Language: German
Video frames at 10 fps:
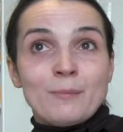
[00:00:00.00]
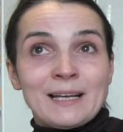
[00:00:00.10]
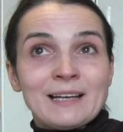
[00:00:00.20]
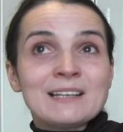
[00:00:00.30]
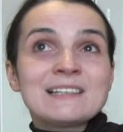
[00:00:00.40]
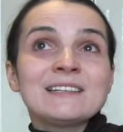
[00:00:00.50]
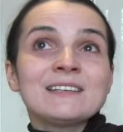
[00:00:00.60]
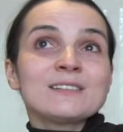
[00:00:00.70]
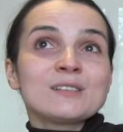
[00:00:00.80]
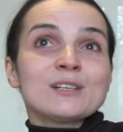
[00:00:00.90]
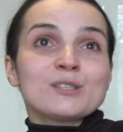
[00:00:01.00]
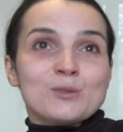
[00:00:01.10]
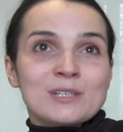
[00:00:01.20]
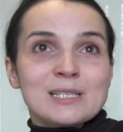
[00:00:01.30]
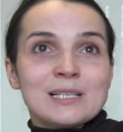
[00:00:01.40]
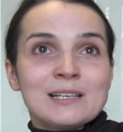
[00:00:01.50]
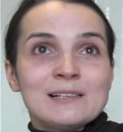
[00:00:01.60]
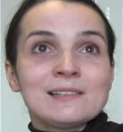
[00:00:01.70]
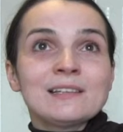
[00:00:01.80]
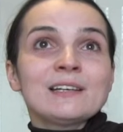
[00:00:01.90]
mein Anliegen, zu
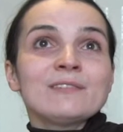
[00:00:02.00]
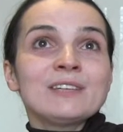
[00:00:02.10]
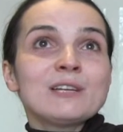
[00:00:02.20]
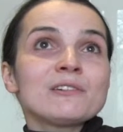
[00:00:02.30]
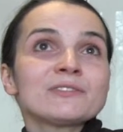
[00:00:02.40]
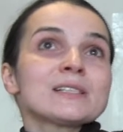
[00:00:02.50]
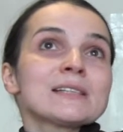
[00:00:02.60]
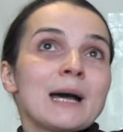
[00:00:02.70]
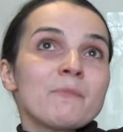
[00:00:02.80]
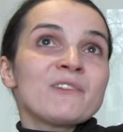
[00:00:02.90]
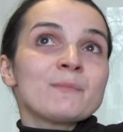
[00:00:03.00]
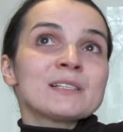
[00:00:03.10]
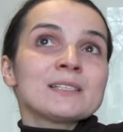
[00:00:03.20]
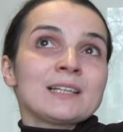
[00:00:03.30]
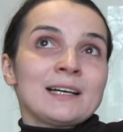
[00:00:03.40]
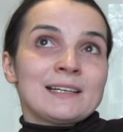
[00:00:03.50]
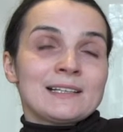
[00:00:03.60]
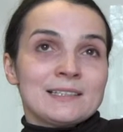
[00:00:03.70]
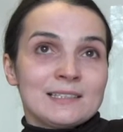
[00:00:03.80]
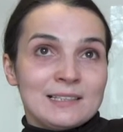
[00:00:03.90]
erzählen, wie läuft das ab, wenn man sich
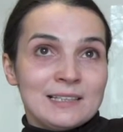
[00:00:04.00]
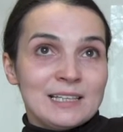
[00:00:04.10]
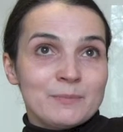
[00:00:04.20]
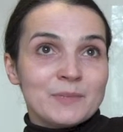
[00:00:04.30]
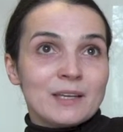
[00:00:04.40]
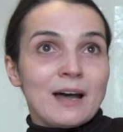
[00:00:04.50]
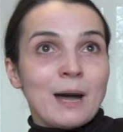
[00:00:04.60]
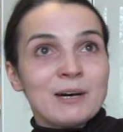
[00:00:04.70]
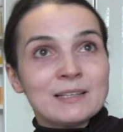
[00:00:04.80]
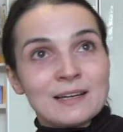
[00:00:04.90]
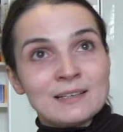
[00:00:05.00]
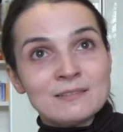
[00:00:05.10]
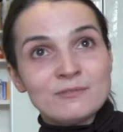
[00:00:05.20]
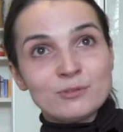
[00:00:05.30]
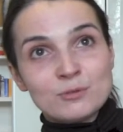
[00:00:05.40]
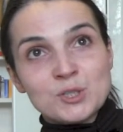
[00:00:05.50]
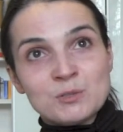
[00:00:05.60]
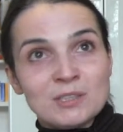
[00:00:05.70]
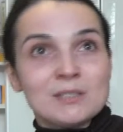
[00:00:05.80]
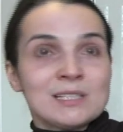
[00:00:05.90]
eigentlich liebt, aber dann
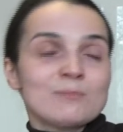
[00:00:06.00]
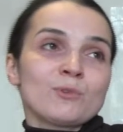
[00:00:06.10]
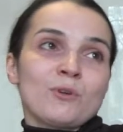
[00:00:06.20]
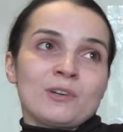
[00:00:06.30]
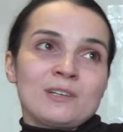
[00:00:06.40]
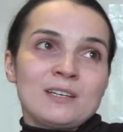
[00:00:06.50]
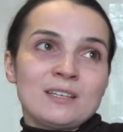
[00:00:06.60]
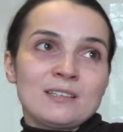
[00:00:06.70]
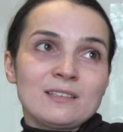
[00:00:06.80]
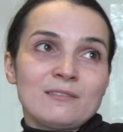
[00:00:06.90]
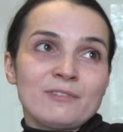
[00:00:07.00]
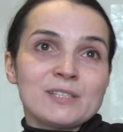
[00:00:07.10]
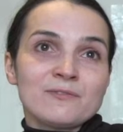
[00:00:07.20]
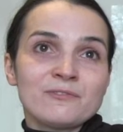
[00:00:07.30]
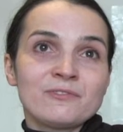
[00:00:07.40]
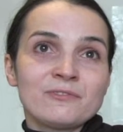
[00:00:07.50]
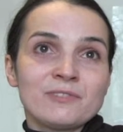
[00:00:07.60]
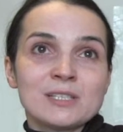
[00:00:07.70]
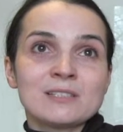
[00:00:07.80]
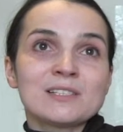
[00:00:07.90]
funktioniert das eben doch nicht. Was,
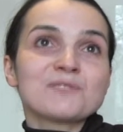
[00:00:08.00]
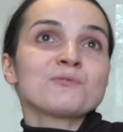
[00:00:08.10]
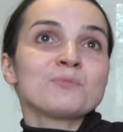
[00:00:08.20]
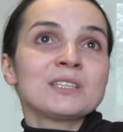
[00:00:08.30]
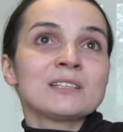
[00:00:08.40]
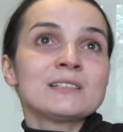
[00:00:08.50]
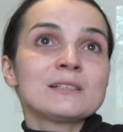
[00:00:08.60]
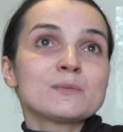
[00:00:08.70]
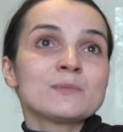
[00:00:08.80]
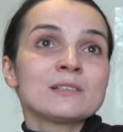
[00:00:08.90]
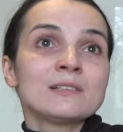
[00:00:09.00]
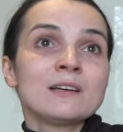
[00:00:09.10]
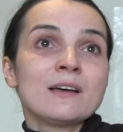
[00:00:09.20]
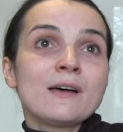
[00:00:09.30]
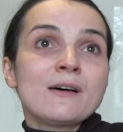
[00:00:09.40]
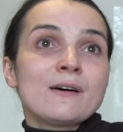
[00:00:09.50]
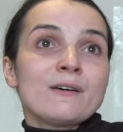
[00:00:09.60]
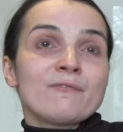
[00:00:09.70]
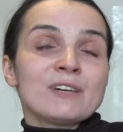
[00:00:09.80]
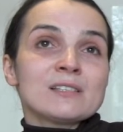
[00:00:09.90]
was sind das für Mechanismen?
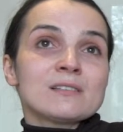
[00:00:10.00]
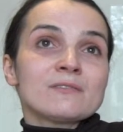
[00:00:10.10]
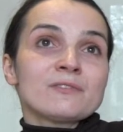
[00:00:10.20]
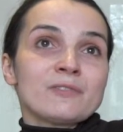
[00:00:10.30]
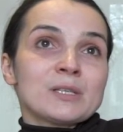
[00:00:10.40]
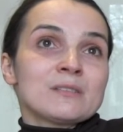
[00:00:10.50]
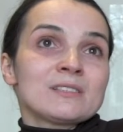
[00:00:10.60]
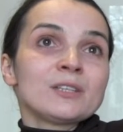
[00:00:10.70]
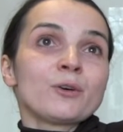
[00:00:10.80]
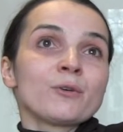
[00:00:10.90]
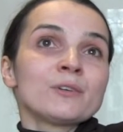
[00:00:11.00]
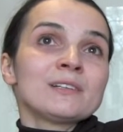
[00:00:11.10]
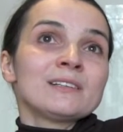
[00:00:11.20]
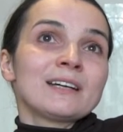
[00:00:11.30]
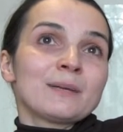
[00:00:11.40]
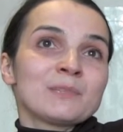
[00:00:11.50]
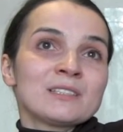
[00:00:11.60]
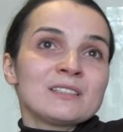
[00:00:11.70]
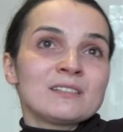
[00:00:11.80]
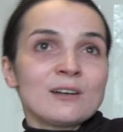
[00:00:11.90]
Was, was sind die Gründe? Kann
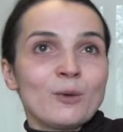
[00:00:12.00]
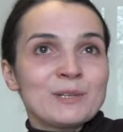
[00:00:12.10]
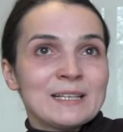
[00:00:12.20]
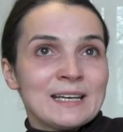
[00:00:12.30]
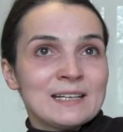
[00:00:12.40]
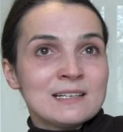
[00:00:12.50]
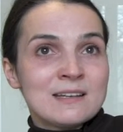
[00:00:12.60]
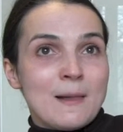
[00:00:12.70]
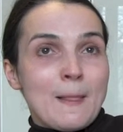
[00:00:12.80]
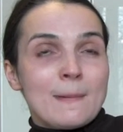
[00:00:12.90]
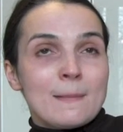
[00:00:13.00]
man die genau benennen?